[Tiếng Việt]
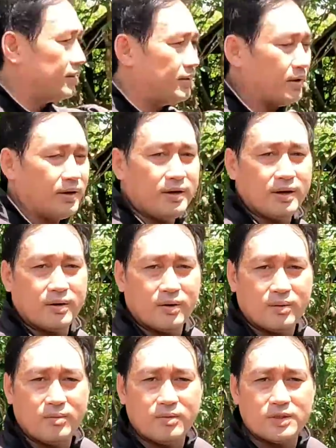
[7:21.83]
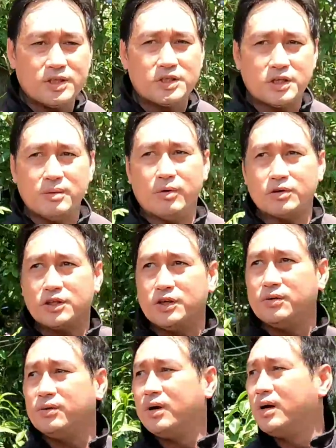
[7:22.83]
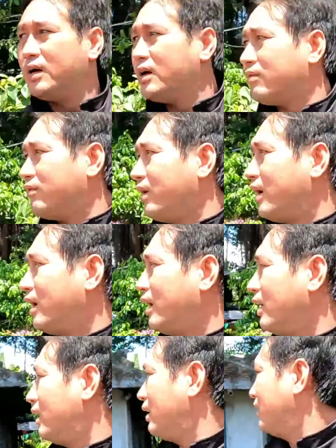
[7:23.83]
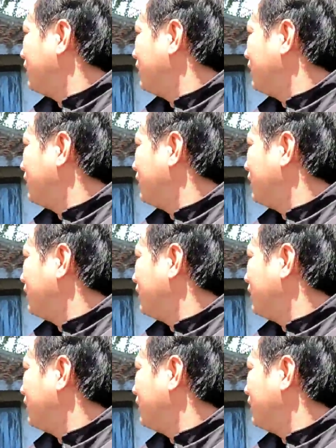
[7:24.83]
ờ, những cái gì nó cũng xưa xưa một xíu và